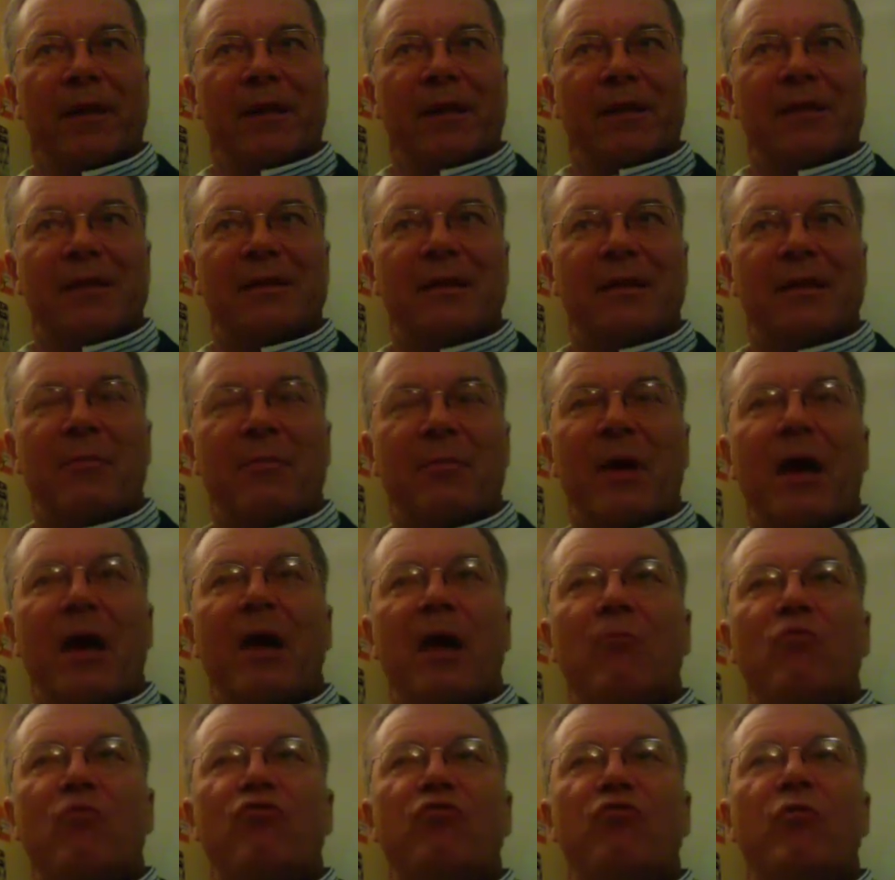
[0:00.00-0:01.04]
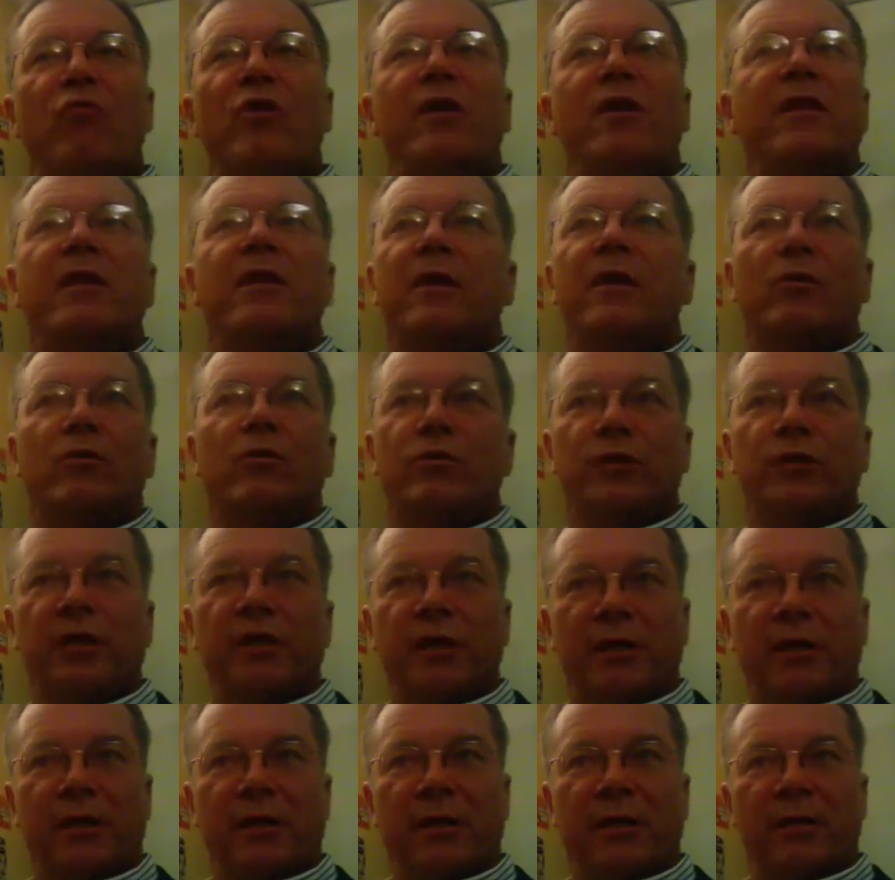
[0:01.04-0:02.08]
C'est pas un mouvement
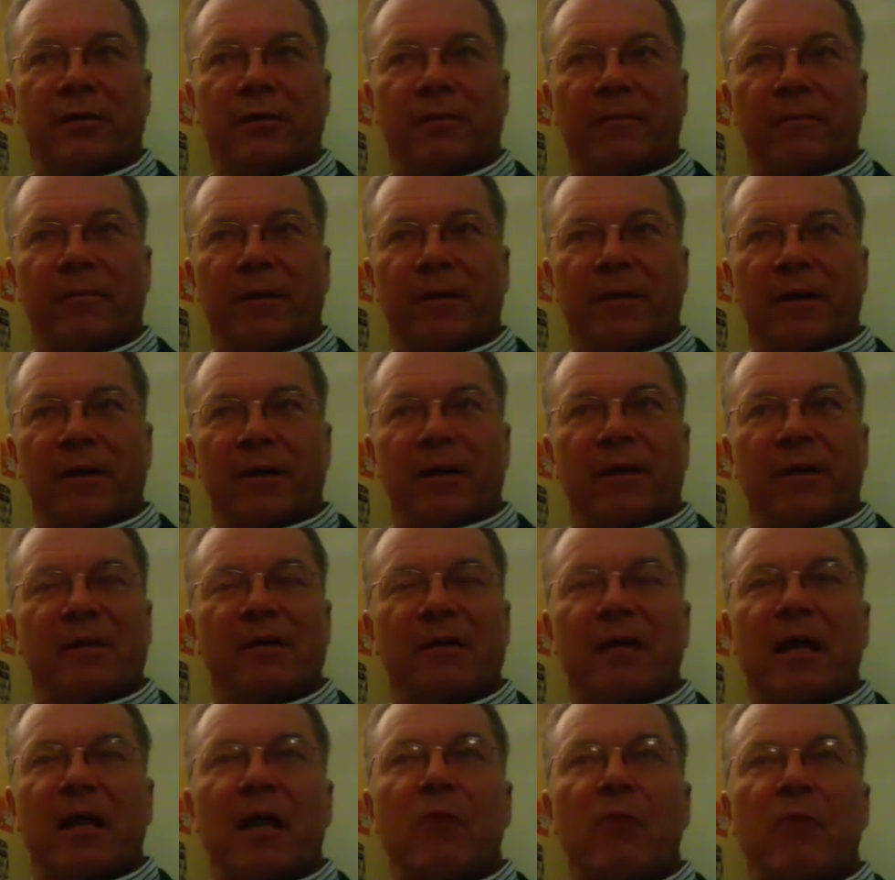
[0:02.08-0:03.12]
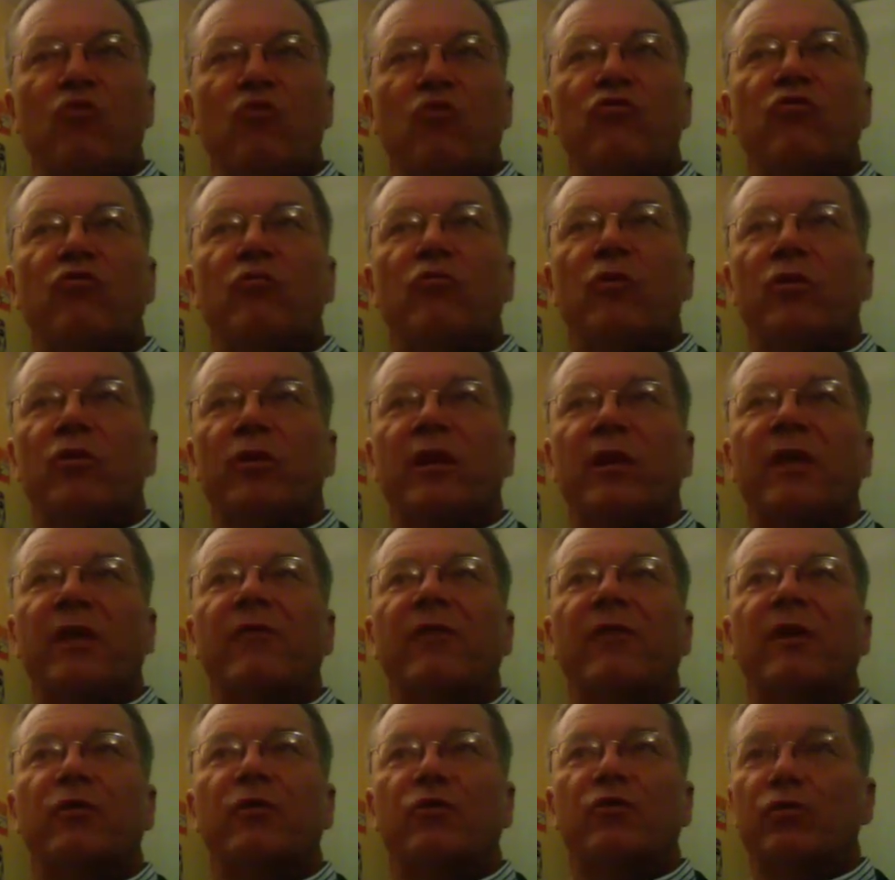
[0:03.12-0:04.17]
idéologique. C'est un mouvement qui
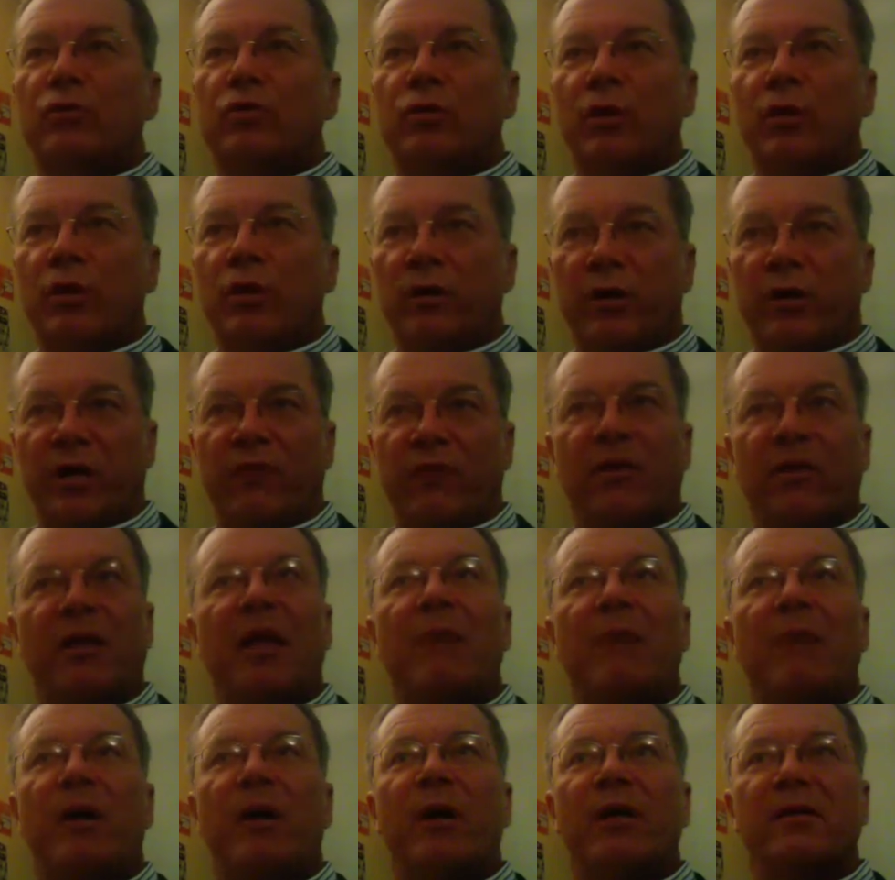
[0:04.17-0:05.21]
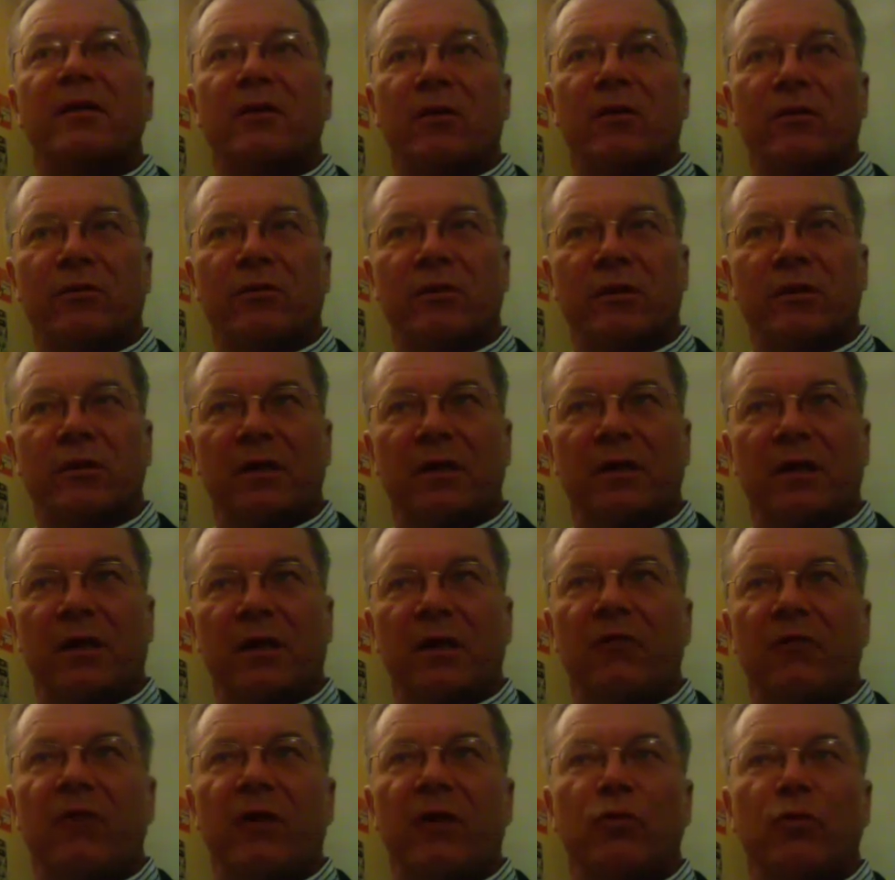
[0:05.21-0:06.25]
vient du cœur, qui vient de la présence et
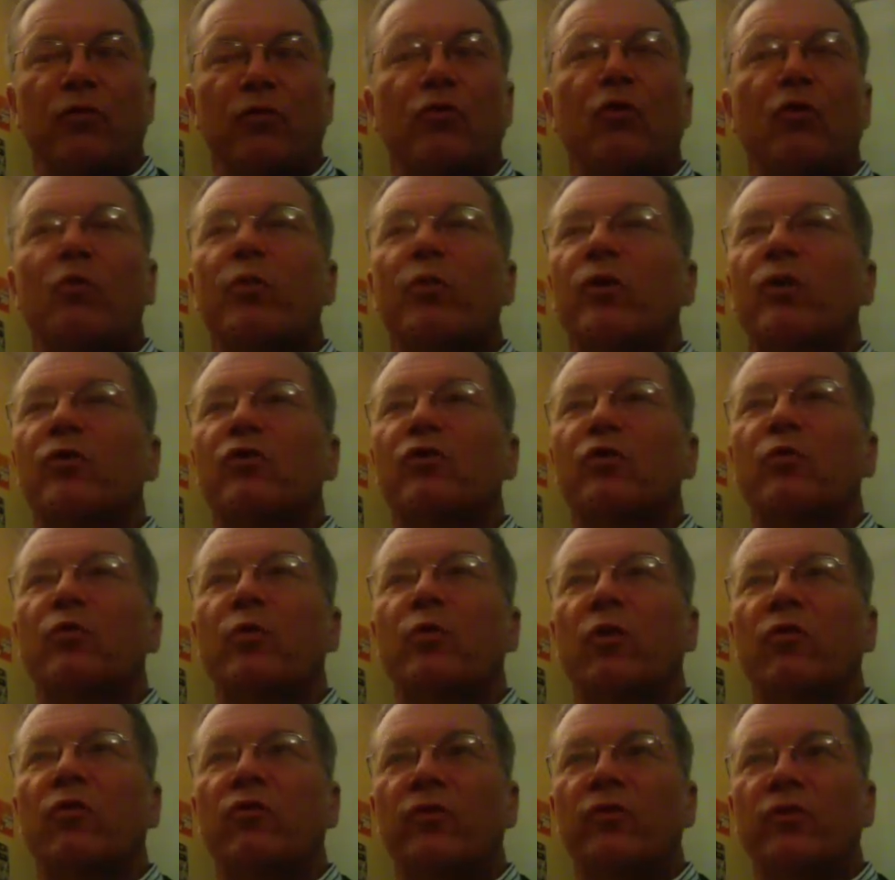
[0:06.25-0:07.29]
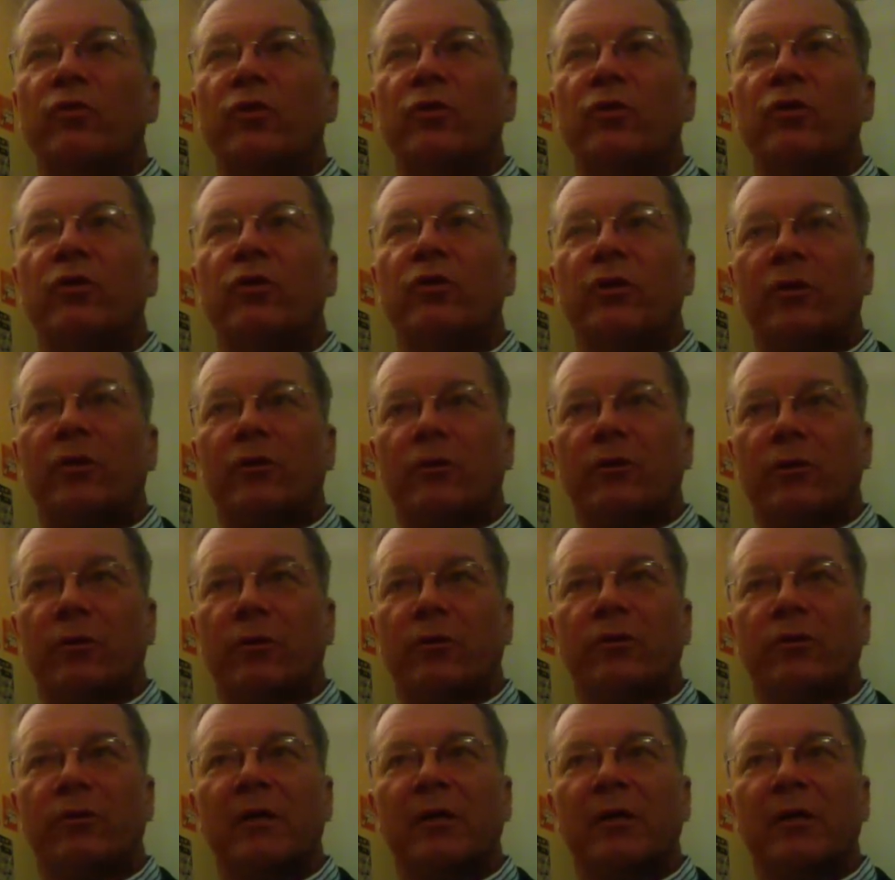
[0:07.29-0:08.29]
qui vient d'une compréhension profonde de notre temps.